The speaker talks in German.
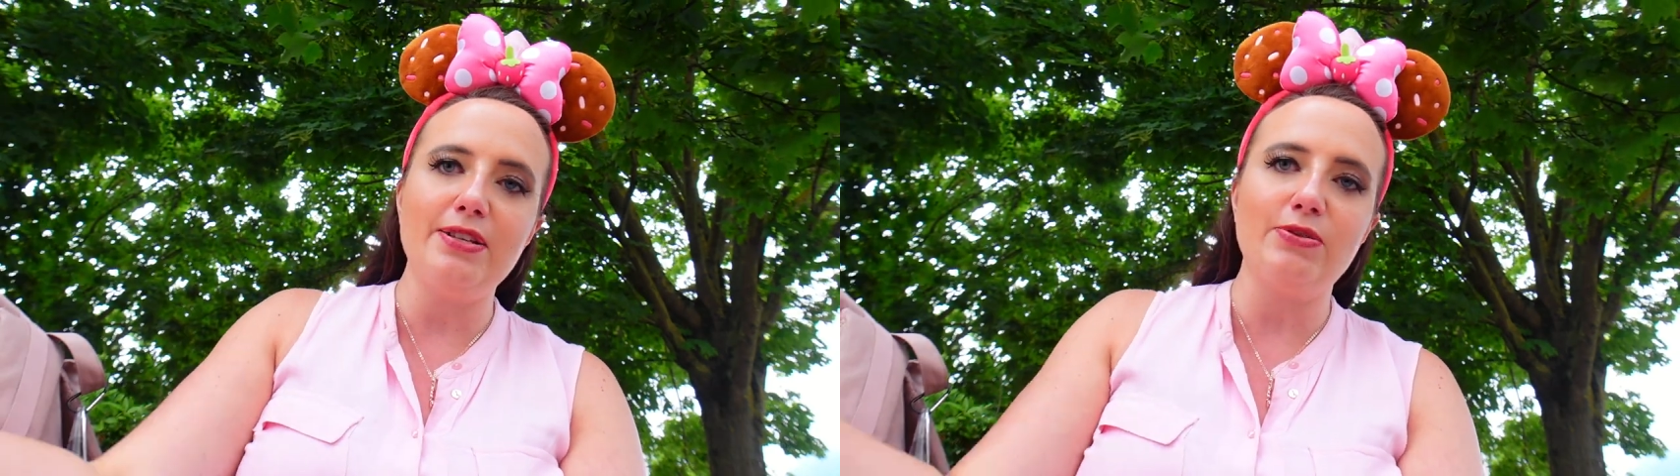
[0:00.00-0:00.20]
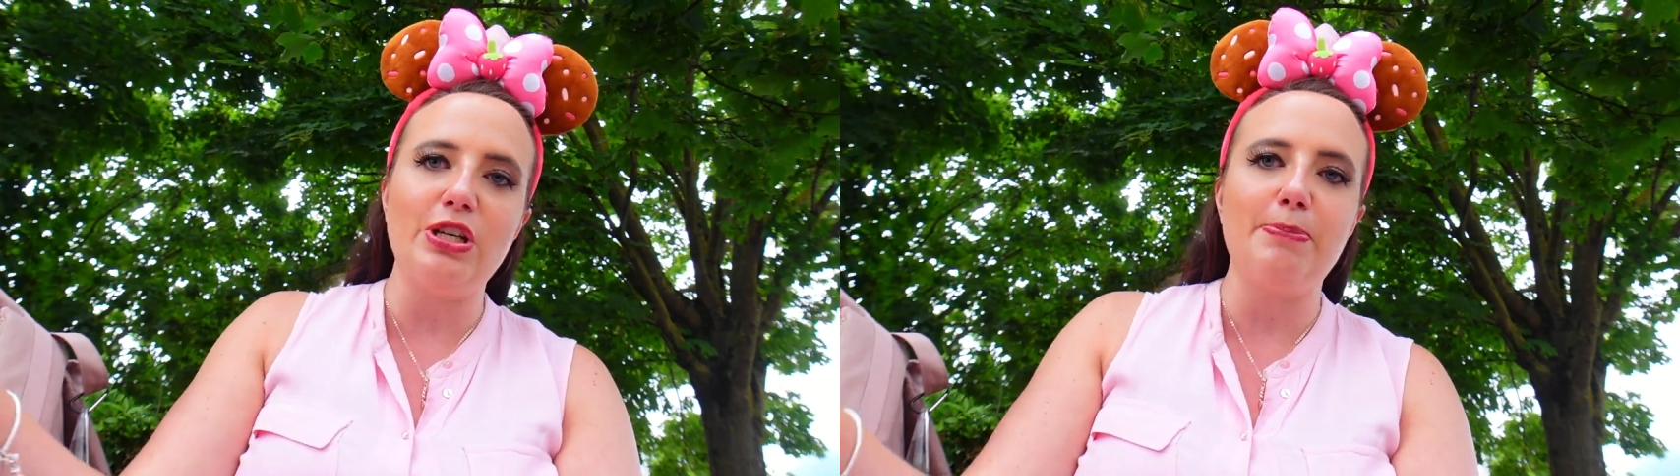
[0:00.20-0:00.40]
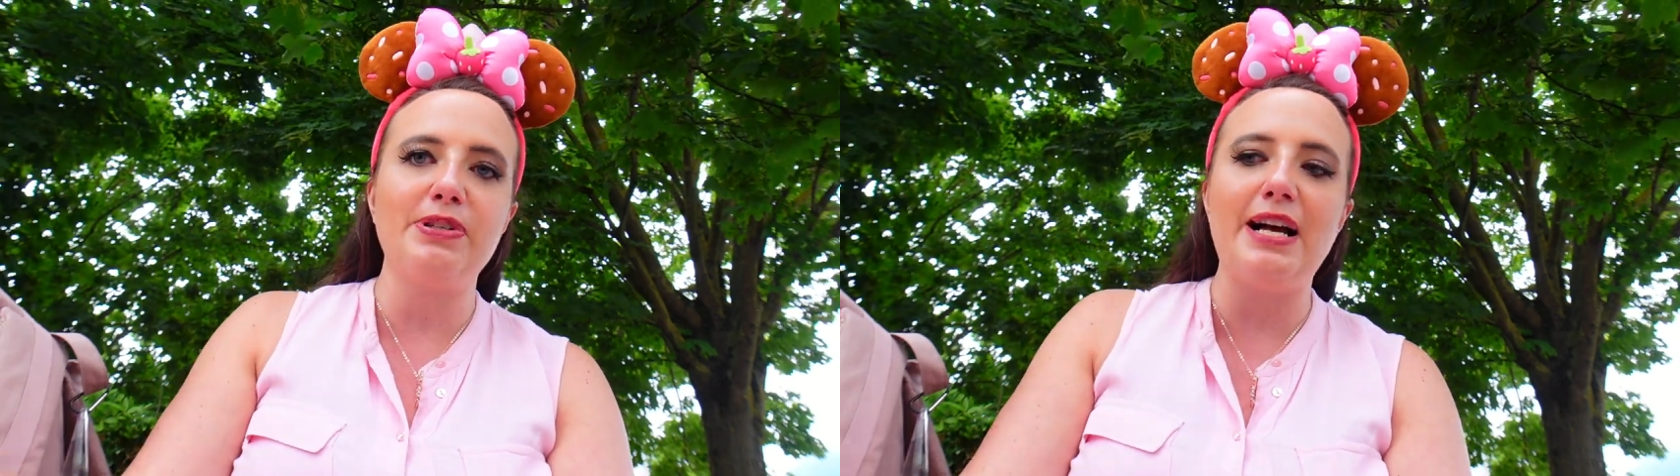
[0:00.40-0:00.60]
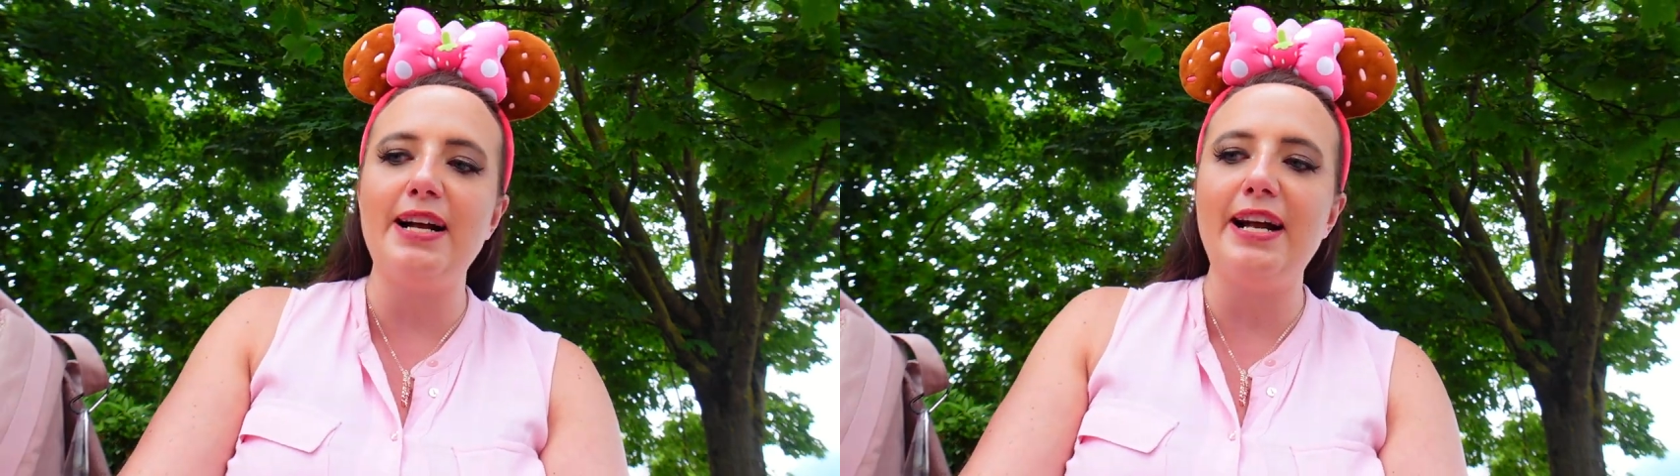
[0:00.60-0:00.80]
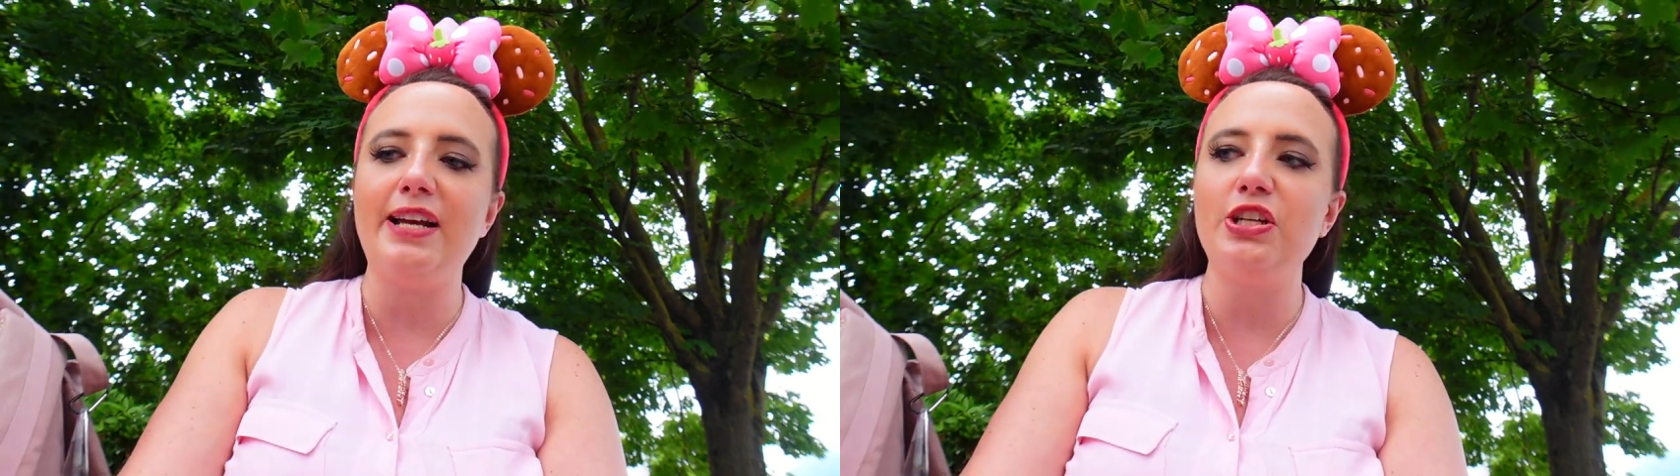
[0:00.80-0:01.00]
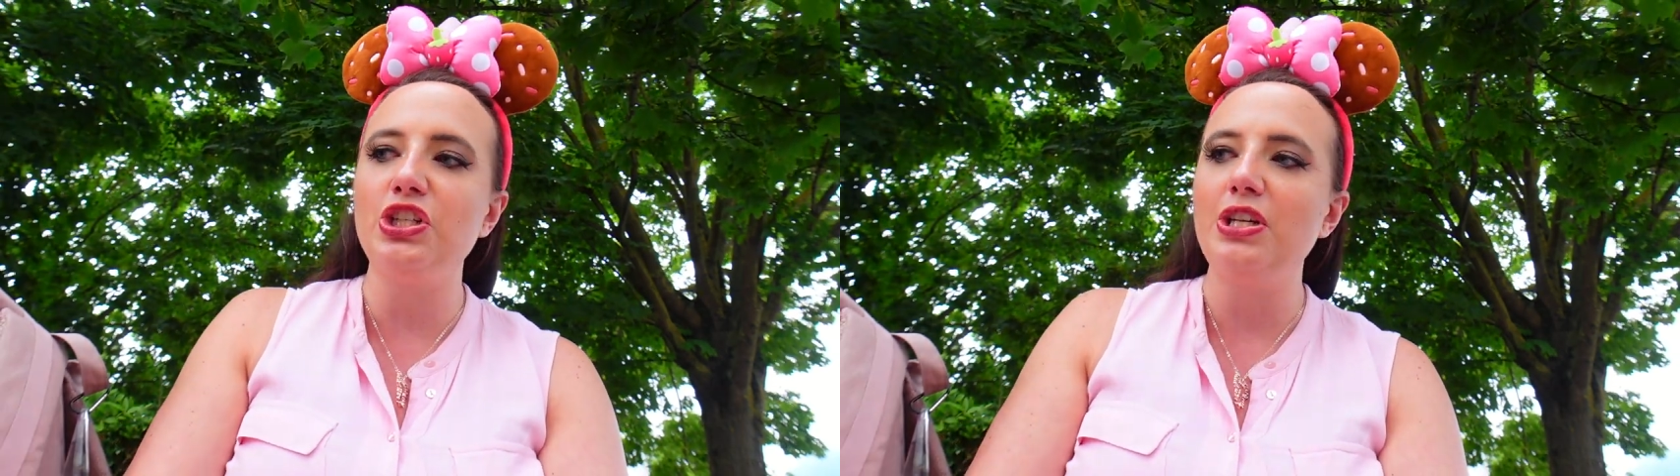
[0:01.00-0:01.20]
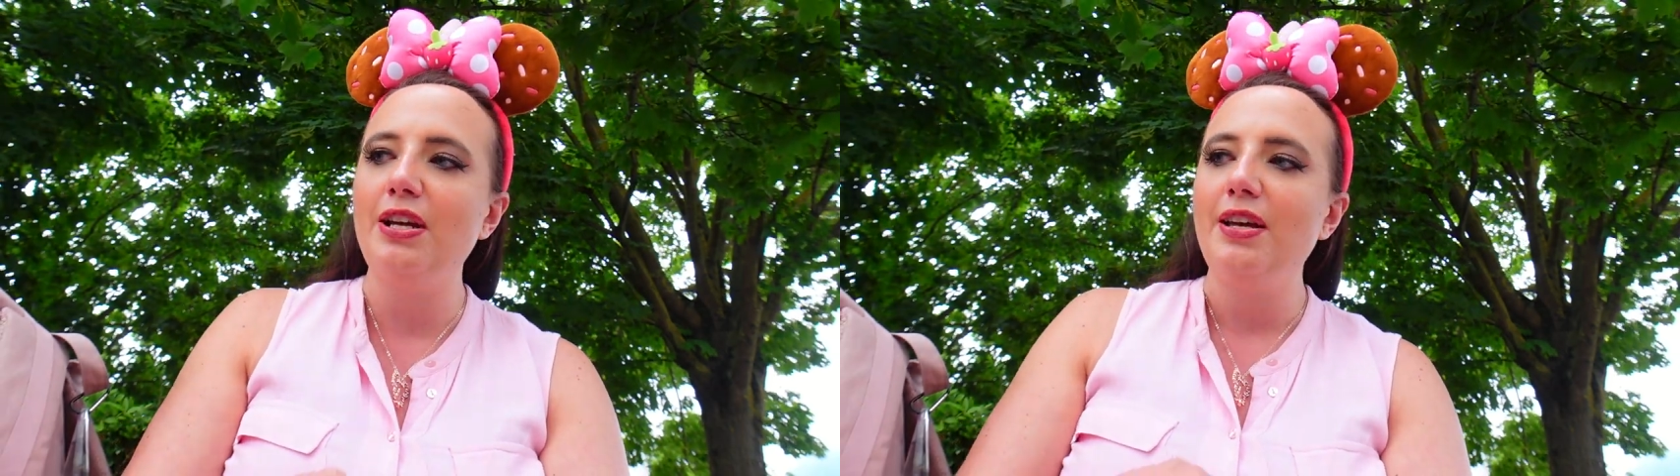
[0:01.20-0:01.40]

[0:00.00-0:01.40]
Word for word: Also ich hab, trage eigentlich